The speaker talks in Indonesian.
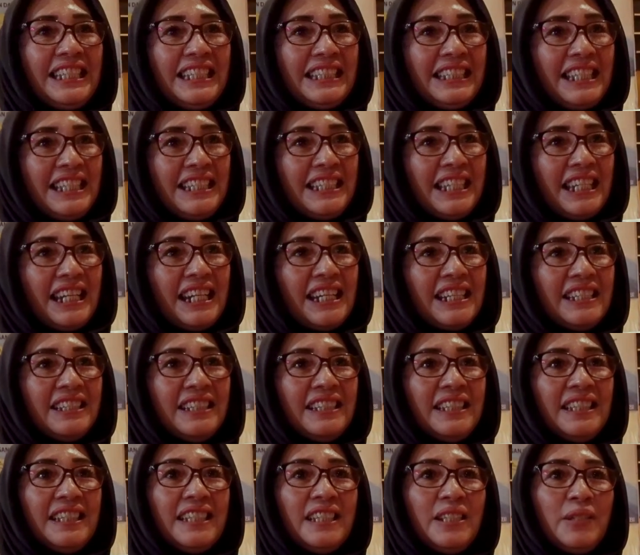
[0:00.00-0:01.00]
kita
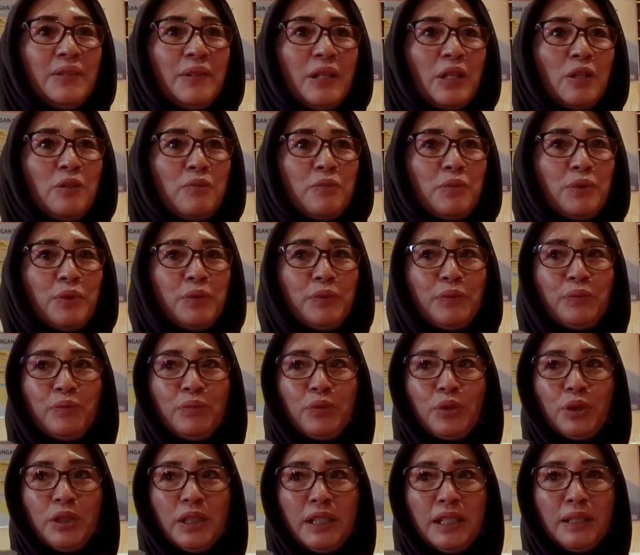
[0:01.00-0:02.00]
interaksi walaupun
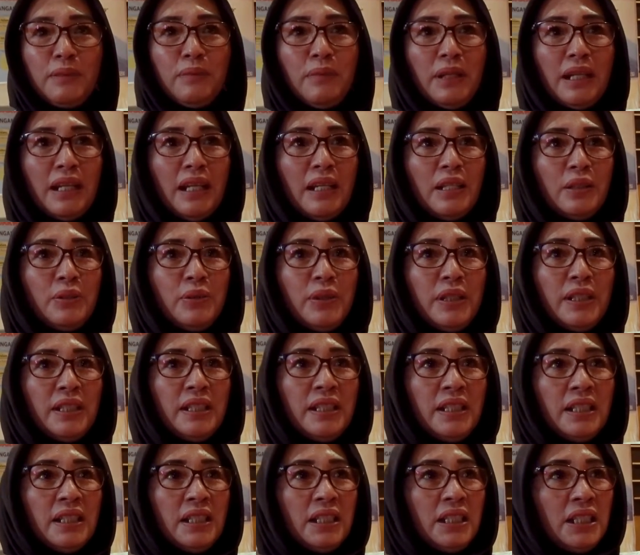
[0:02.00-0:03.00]
mungkin
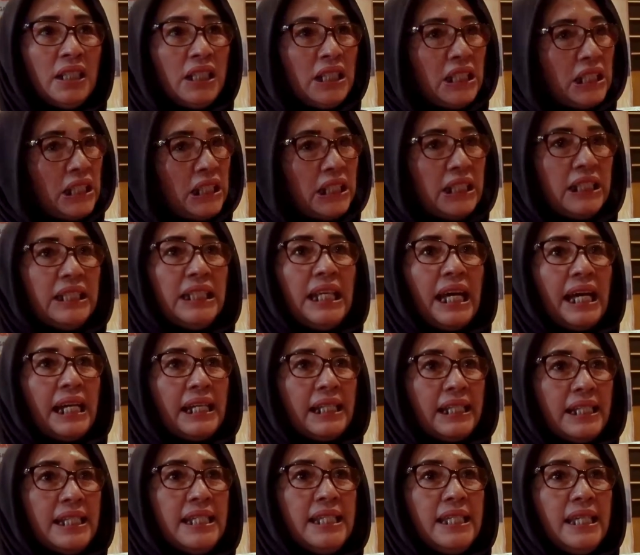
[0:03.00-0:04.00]
melalui
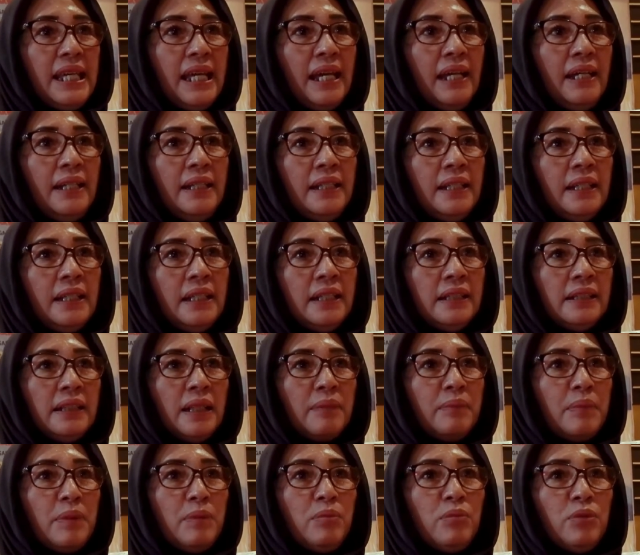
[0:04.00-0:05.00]
daring ya,
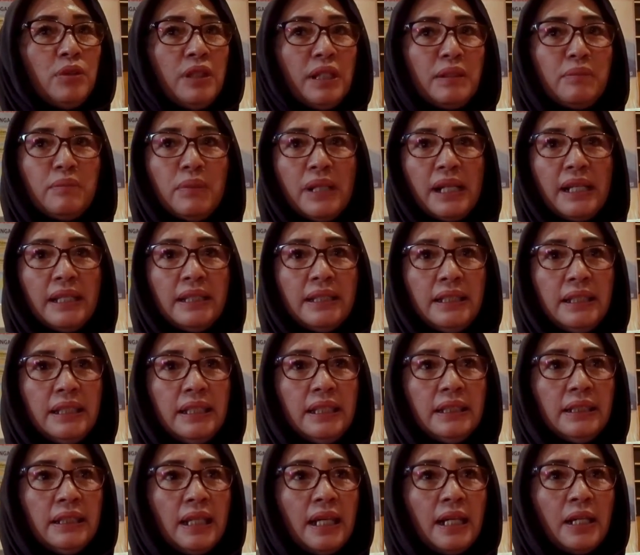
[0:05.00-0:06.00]
tapi bukan berarti
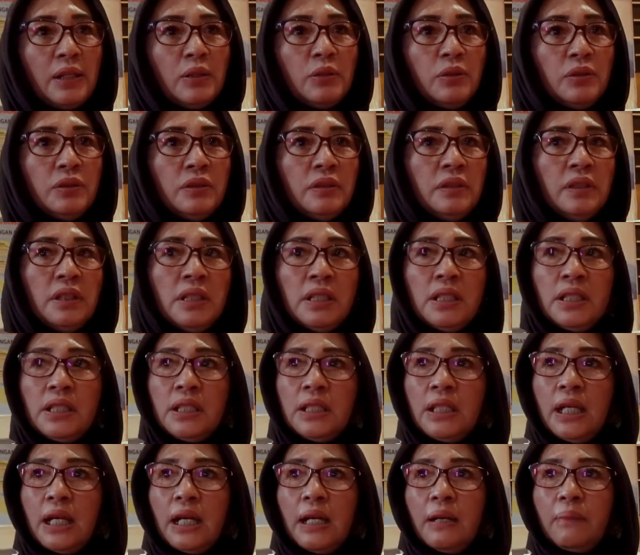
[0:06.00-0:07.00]
kita harus
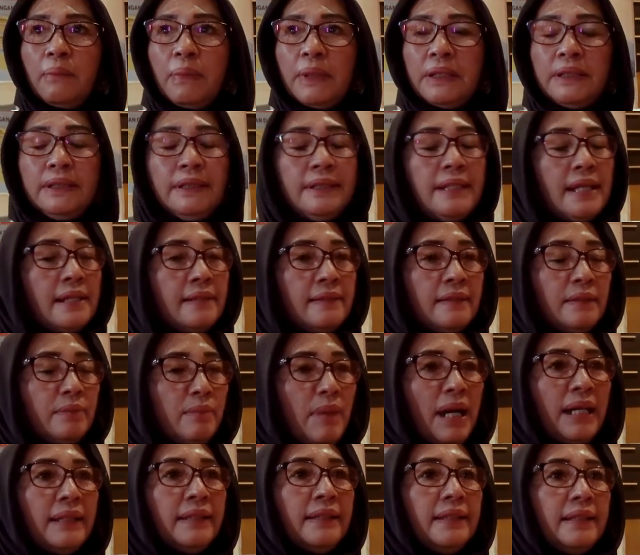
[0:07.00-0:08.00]
apa tidak
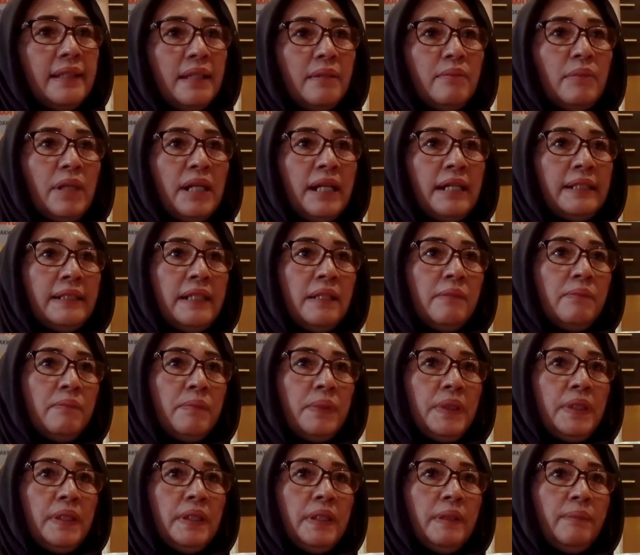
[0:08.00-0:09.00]
smart ya
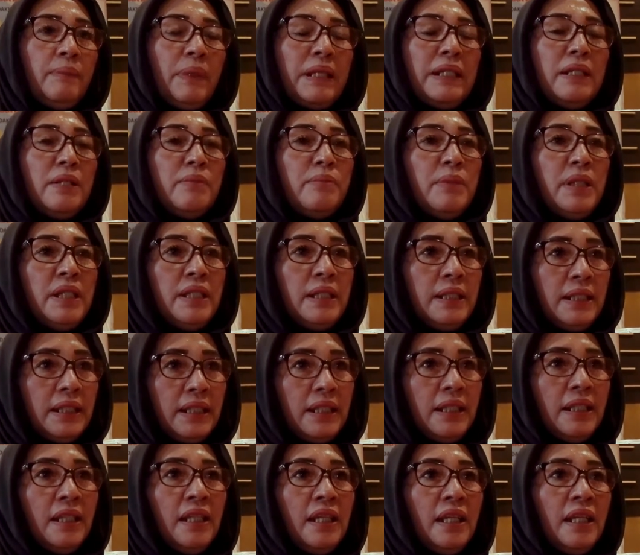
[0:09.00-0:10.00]
menghadapi pandemi
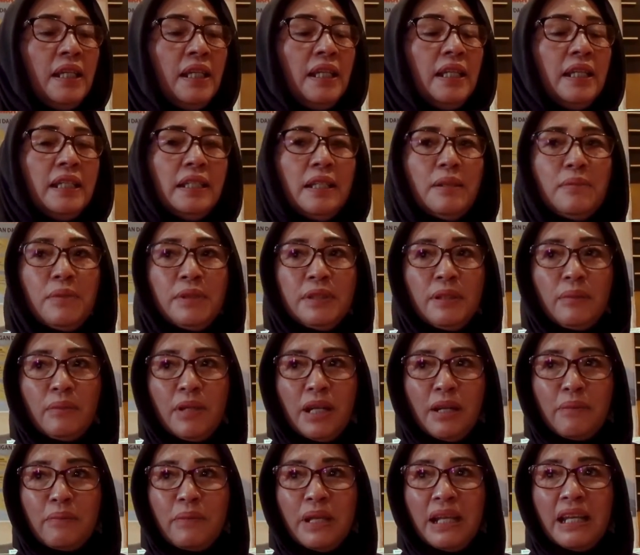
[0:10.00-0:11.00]
ini. Kita bisa
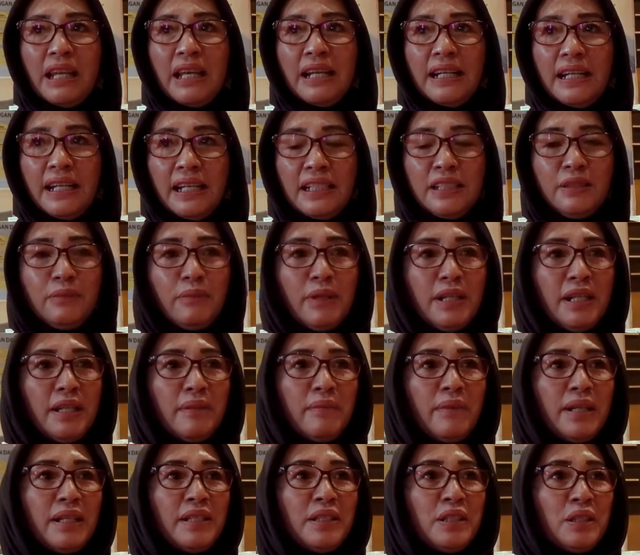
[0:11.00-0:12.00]
mengambil langkah sebagai
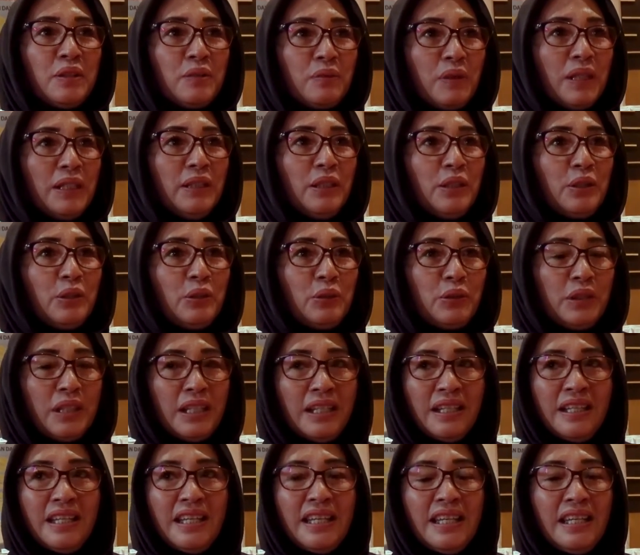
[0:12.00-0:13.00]
mahasiswa
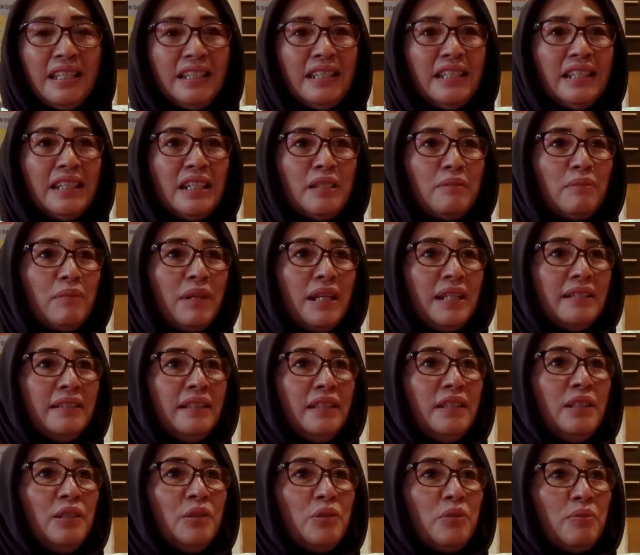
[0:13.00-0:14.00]
tentunya dengan
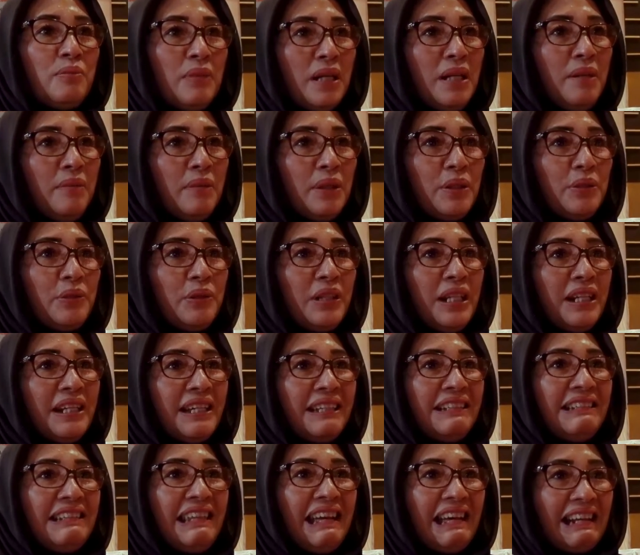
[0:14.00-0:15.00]
belajar di rumah
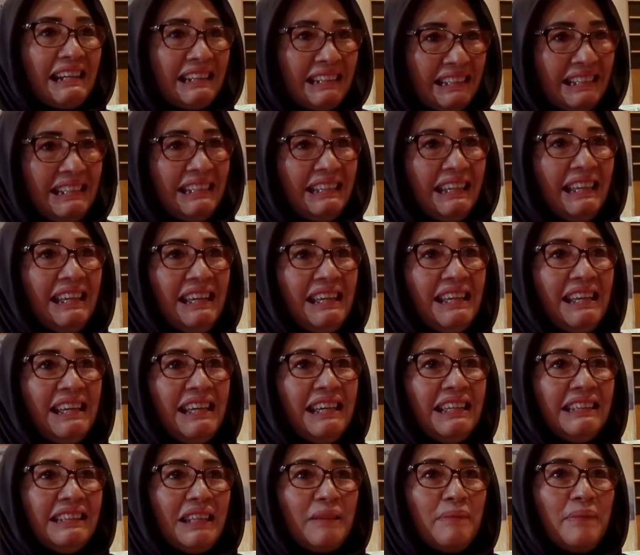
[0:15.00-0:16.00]
menggunakan daring ya,
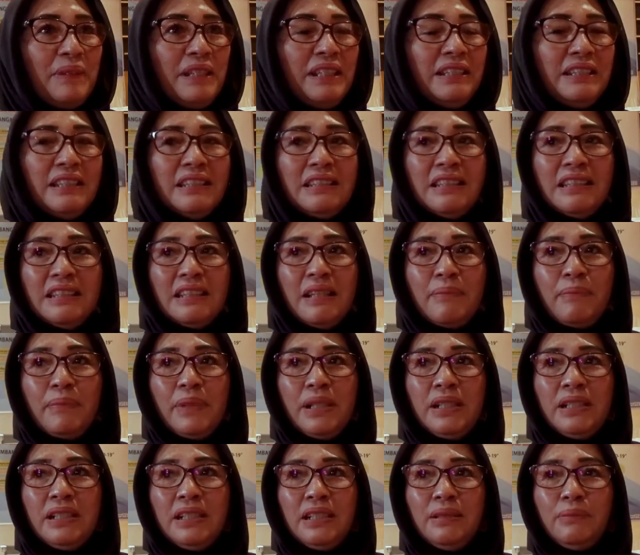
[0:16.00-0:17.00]
tapi kita tetap
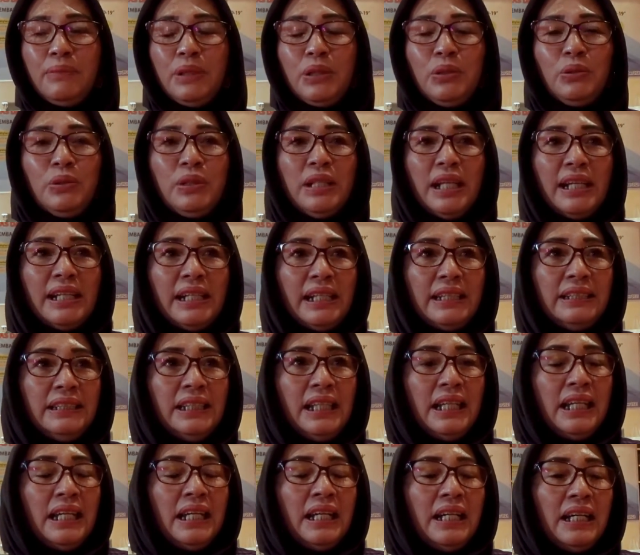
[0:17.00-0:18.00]
uh, menggunakan
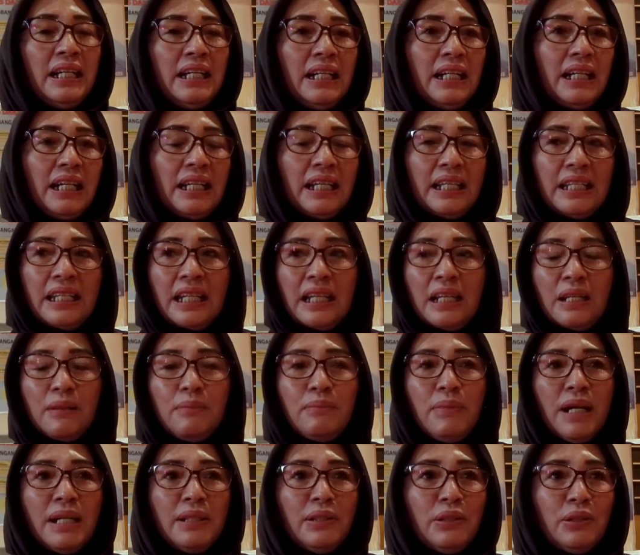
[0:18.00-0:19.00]
alat-alat
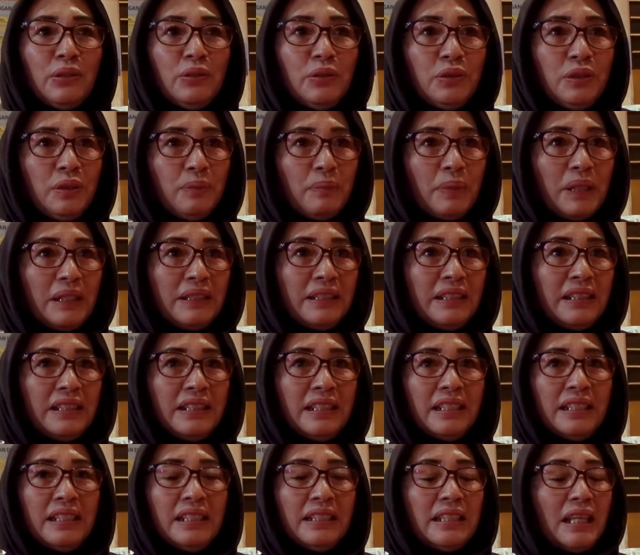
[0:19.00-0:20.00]
bantu seperti
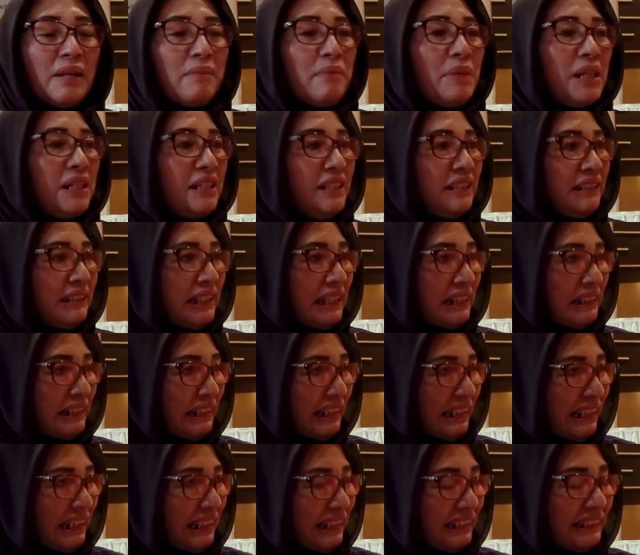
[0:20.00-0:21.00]
Untuk takdir
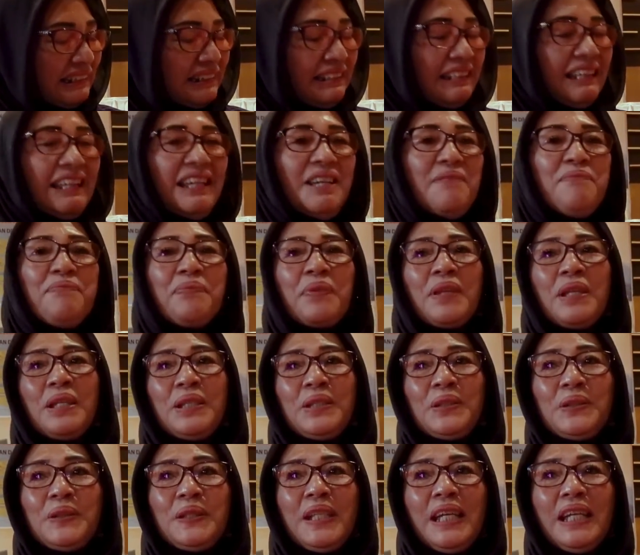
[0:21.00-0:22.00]
silakan kepada
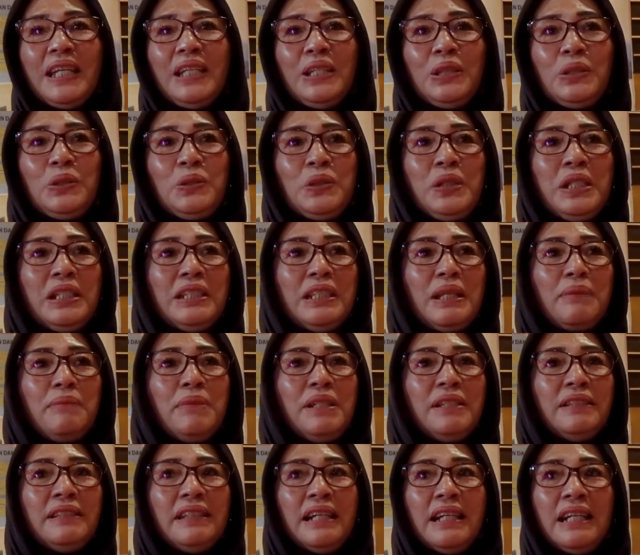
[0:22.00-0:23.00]
Sudah para peserta kita
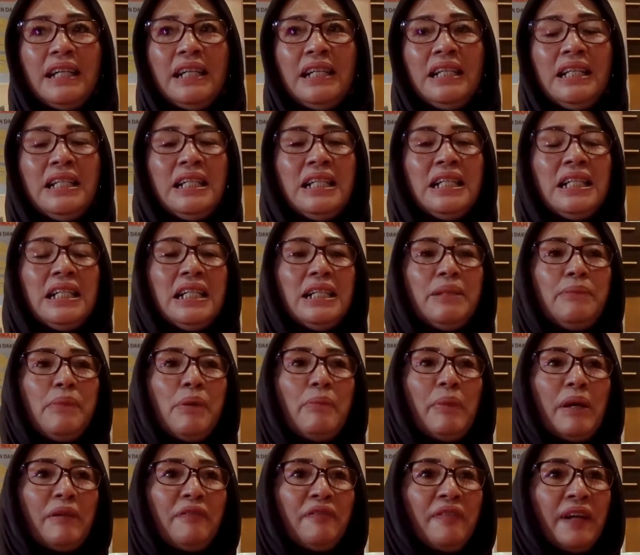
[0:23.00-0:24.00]
bisa Eh,
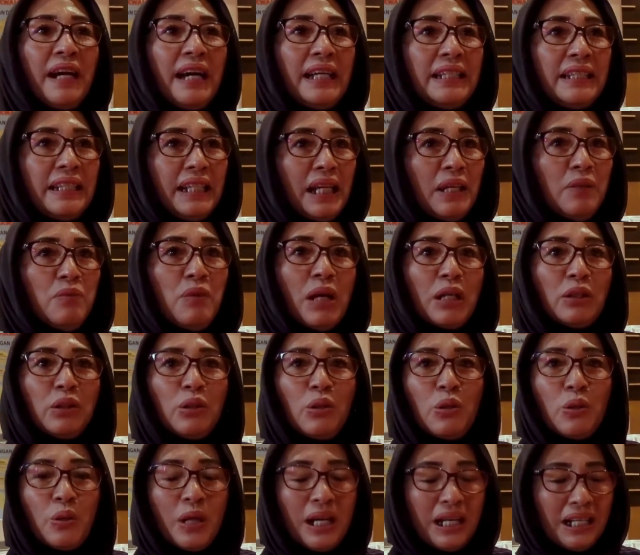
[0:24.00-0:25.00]
memanfaatkan
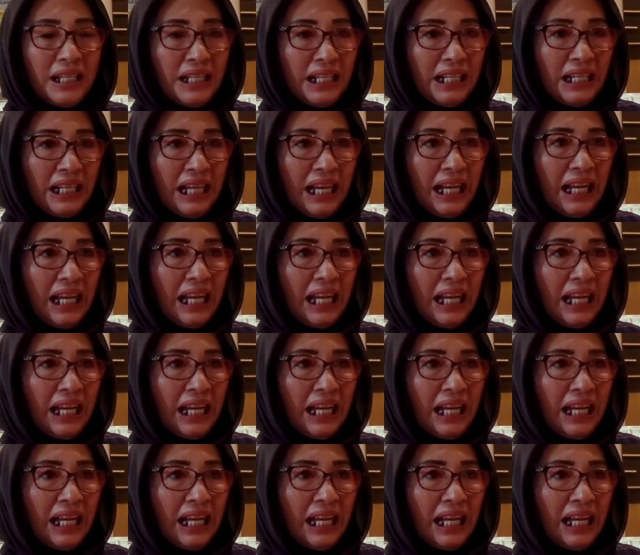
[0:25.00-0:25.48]
waktu luang uh,